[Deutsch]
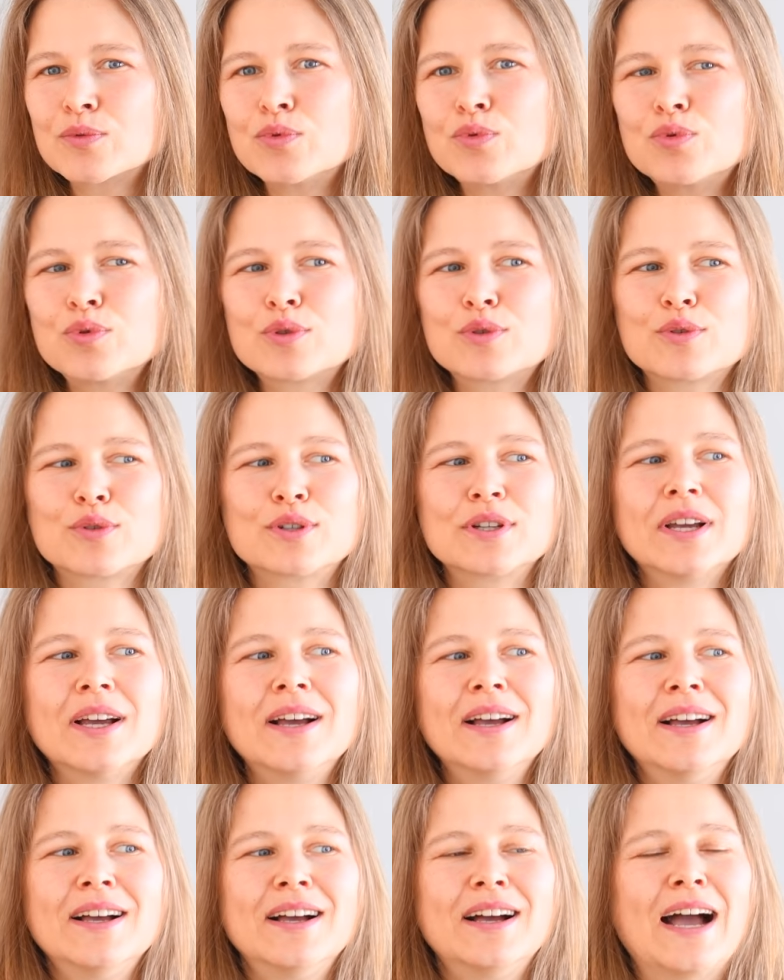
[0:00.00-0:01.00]
gut und
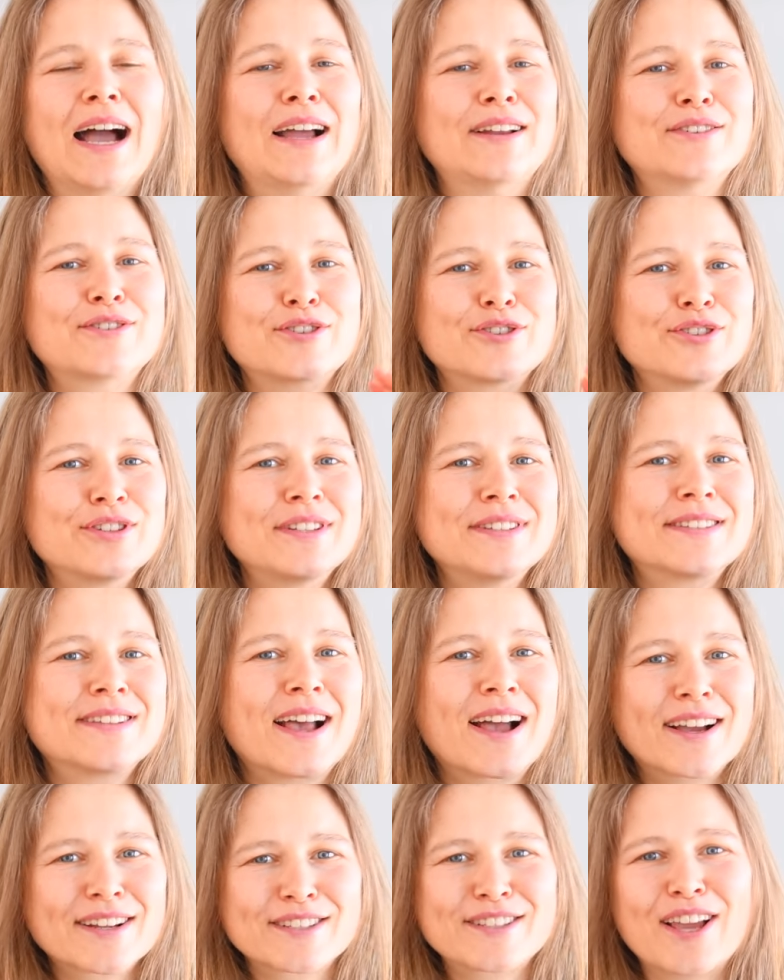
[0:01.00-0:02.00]
Anthony
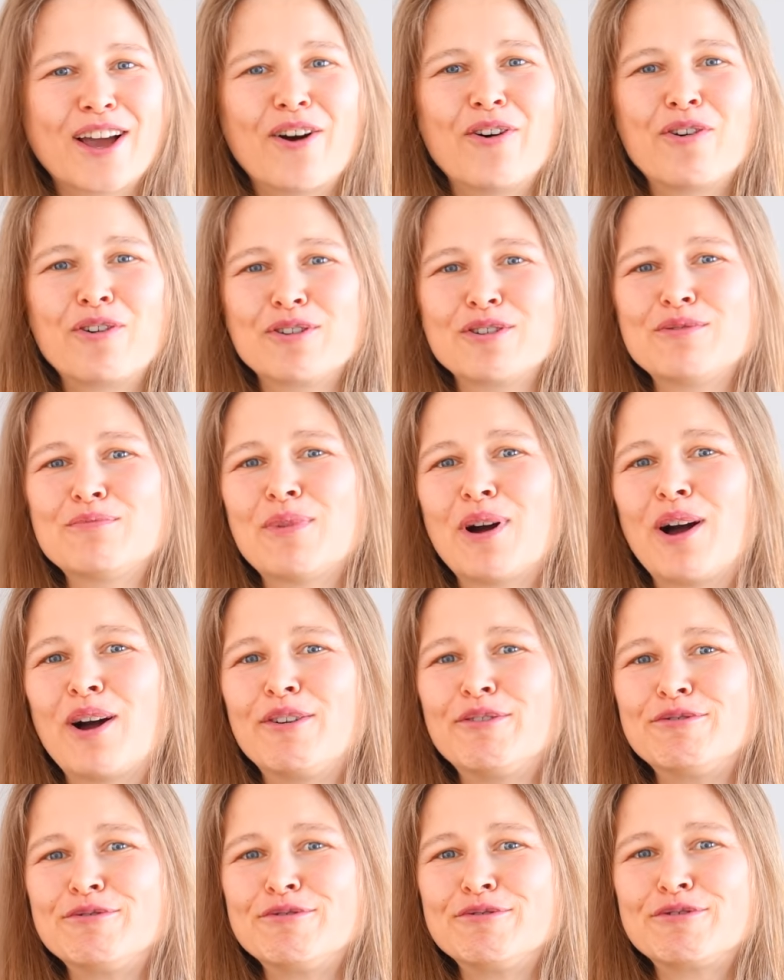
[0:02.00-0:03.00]
sagt ja auch
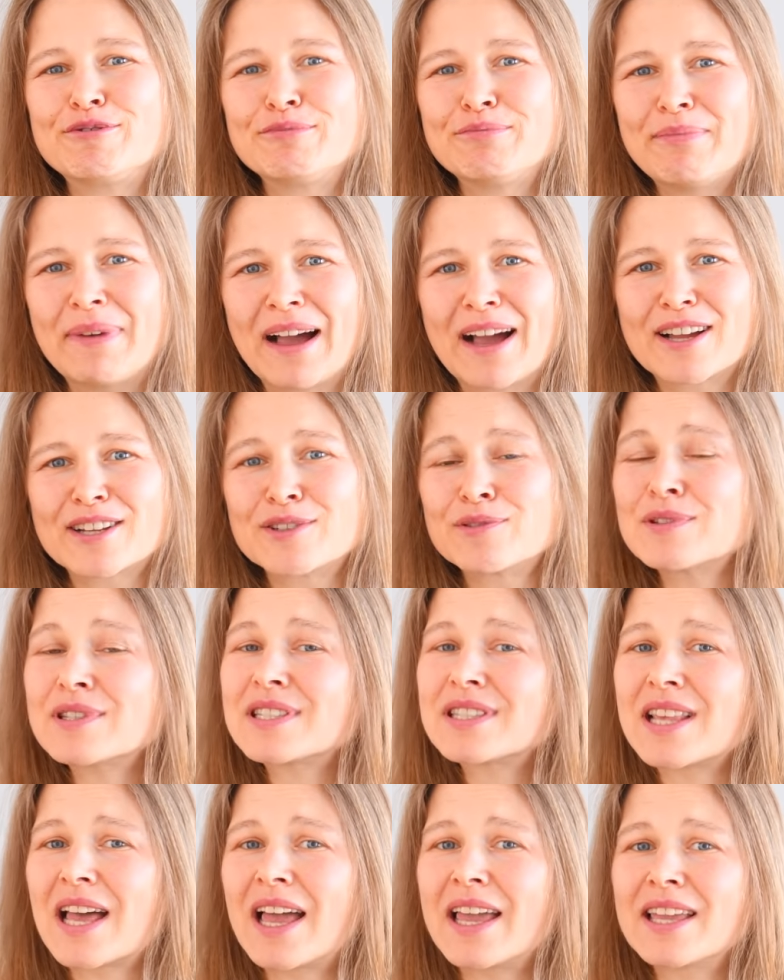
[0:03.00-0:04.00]
immer und macht und
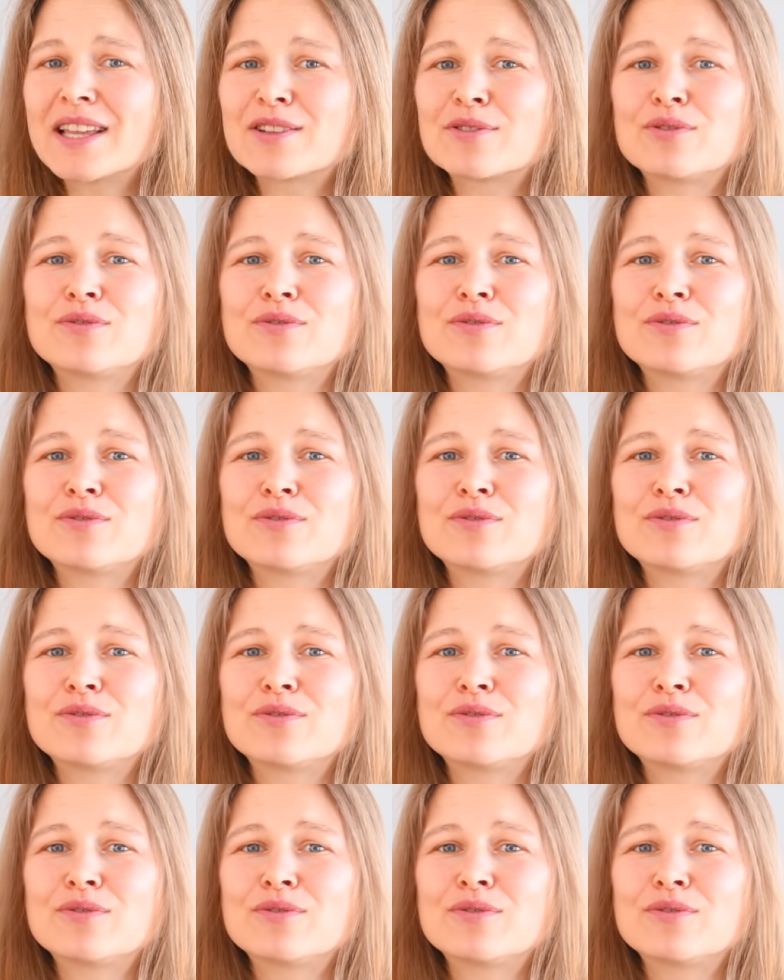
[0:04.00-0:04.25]
zeigt